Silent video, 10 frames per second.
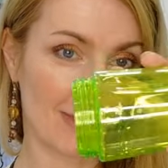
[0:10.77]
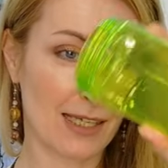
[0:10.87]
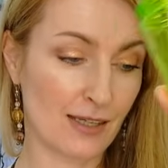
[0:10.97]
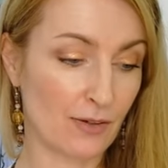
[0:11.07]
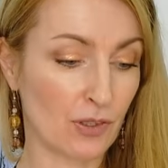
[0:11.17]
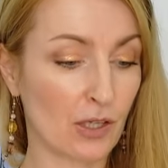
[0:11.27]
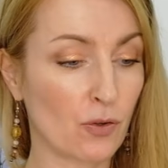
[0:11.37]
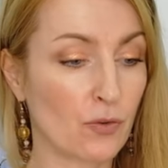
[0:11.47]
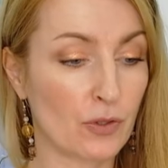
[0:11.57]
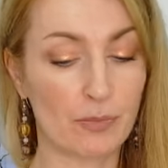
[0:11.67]
и вот
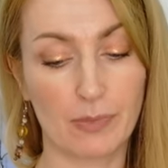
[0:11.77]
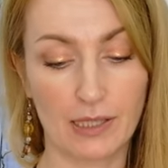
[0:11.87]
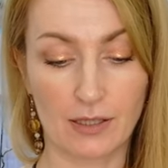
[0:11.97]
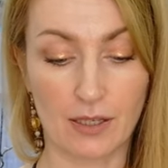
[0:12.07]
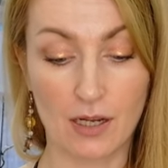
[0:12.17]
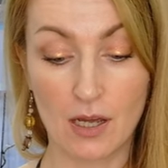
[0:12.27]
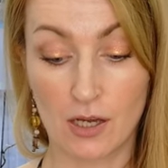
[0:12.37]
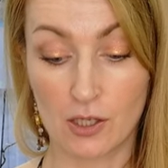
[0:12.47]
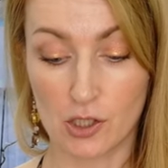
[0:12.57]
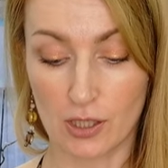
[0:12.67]
такой вот блендер
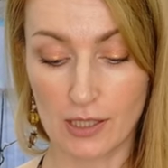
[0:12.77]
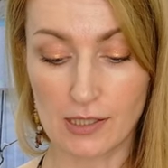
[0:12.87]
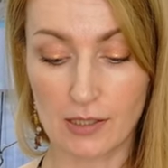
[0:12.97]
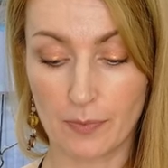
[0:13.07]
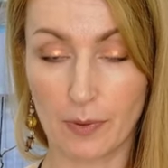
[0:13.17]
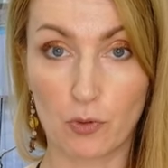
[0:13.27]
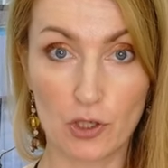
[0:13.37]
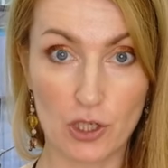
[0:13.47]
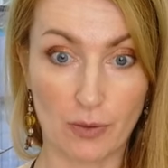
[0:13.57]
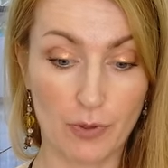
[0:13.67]
желательно
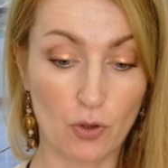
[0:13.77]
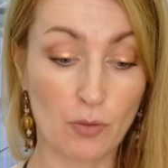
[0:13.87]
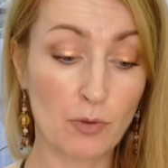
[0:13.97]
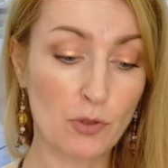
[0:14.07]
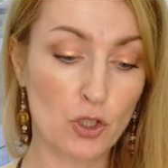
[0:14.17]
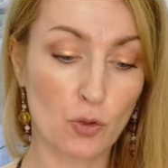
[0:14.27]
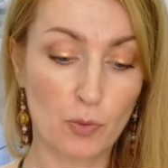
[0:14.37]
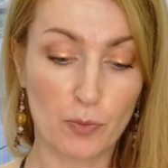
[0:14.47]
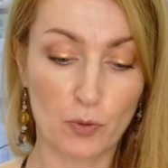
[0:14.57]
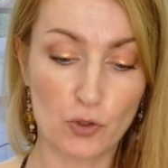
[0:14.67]
побольше объемом
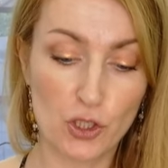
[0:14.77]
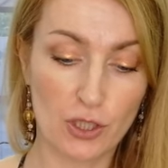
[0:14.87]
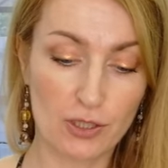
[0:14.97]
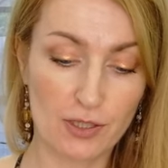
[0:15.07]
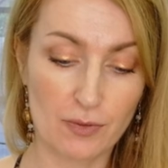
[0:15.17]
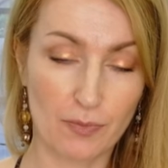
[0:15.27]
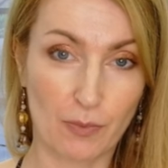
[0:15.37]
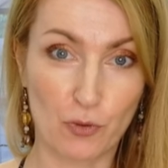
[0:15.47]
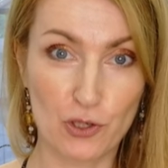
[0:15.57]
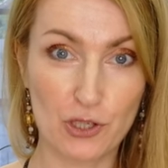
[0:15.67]
чтобы получилось
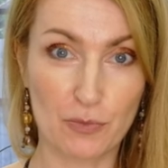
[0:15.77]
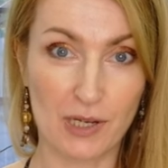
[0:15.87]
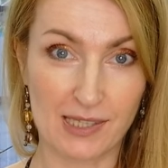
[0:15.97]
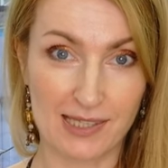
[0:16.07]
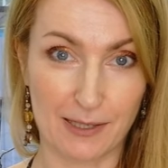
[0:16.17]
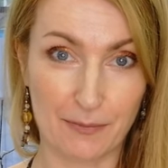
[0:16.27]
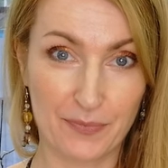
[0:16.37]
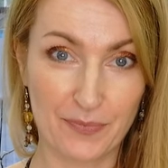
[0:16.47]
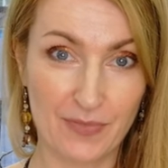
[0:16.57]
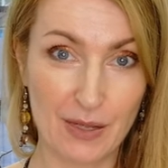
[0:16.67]
побольше массы
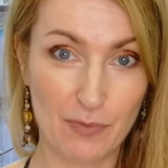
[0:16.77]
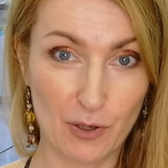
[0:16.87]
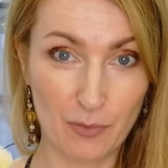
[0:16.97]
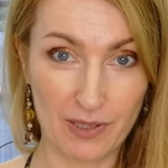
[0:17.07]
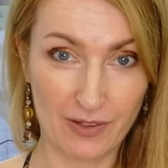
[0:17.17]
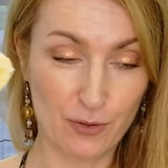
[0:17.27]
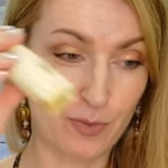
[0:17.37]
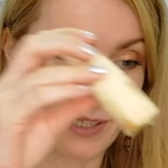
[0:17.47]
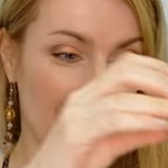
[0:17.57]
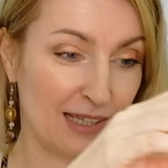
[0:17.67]
берем половинку
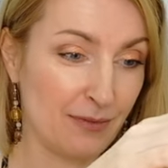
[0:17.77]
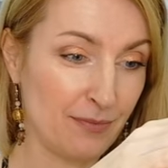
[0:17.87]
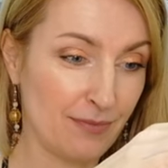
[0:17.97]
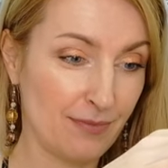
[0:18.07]
банана